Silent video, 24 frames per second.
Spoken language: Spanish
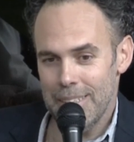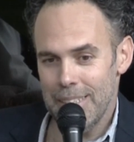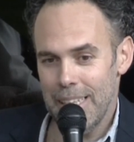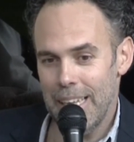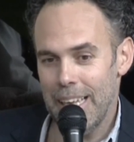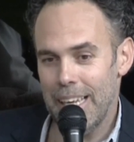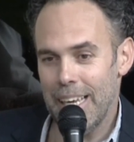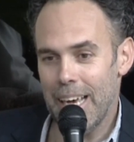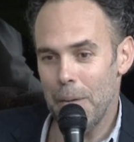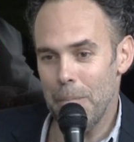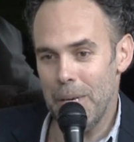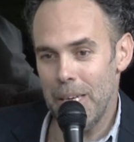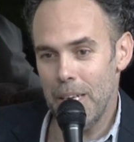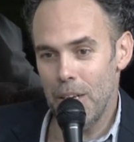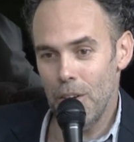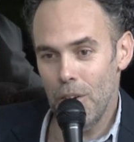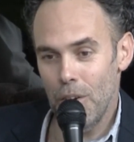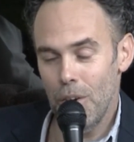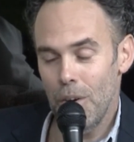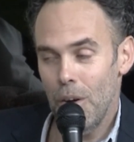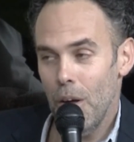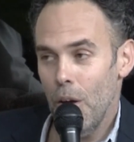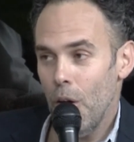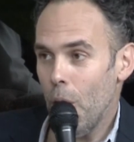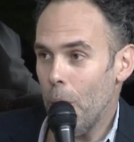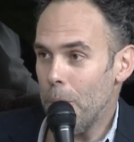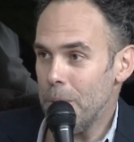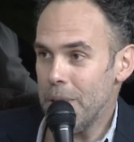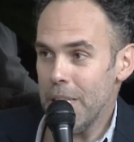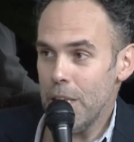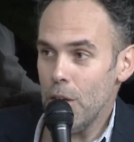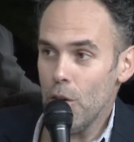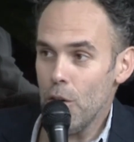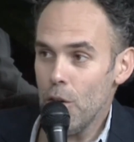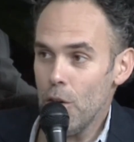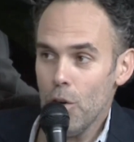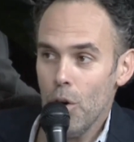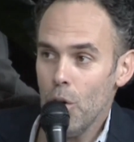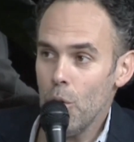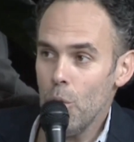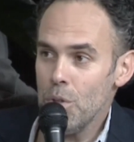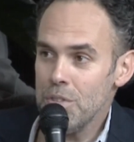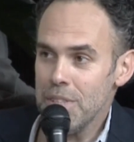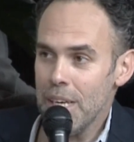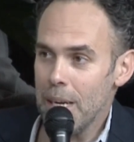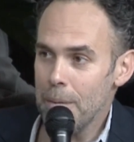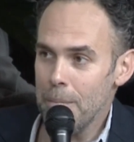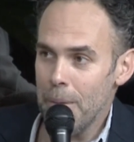del camino opté no
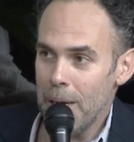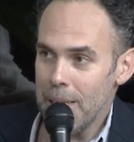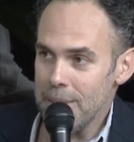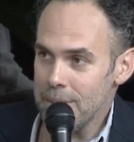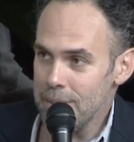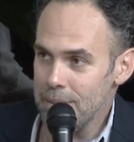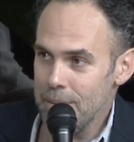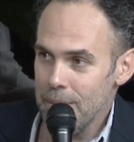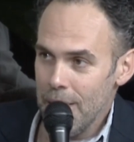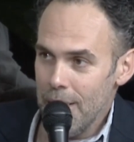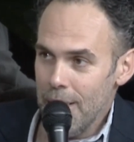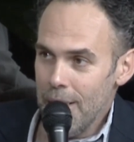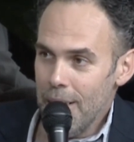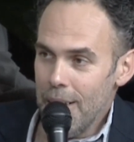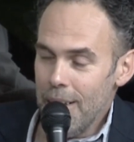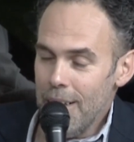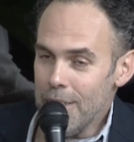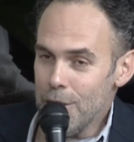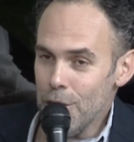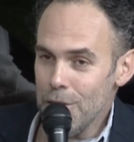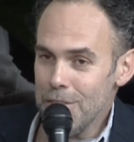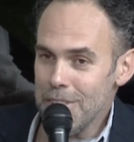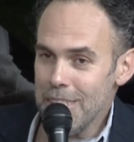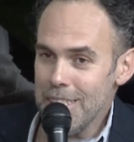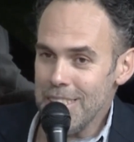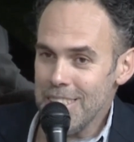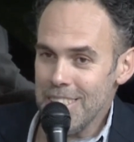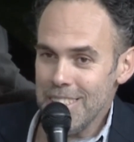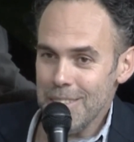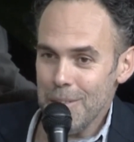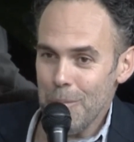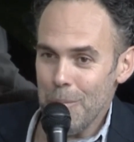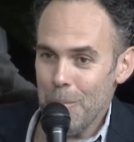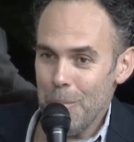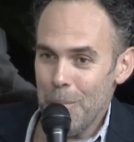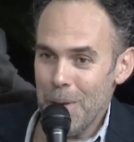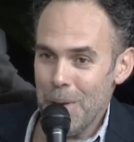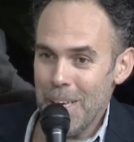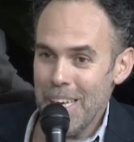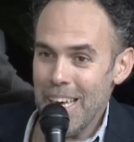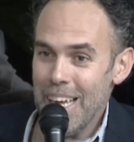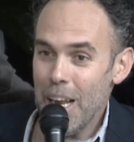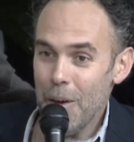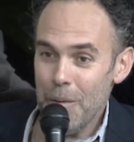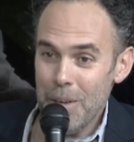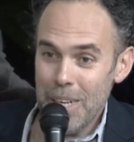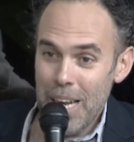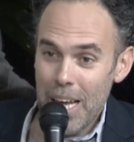concursar más. Entonces
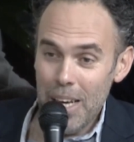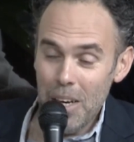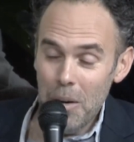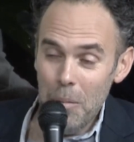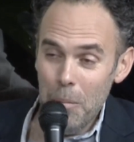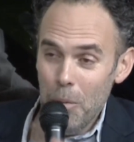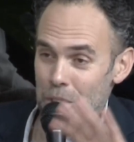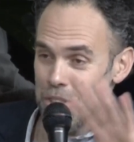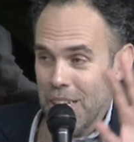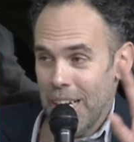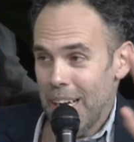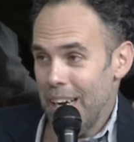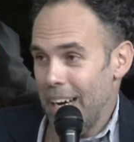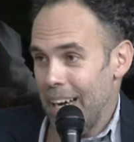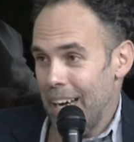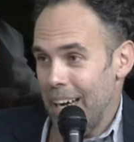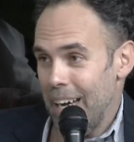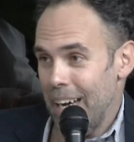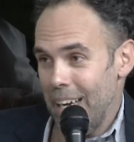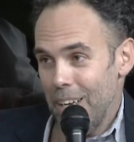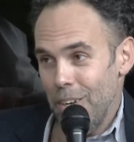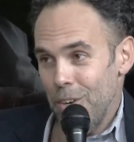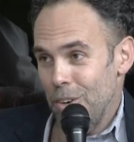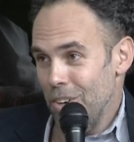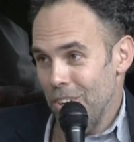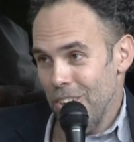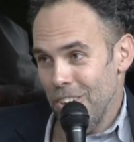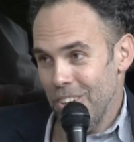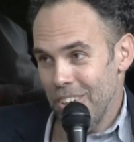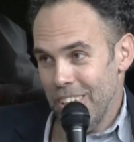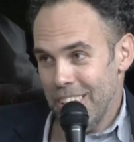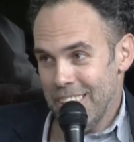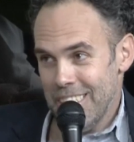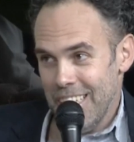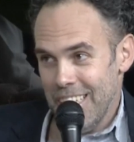vi a la Bienal como ya algo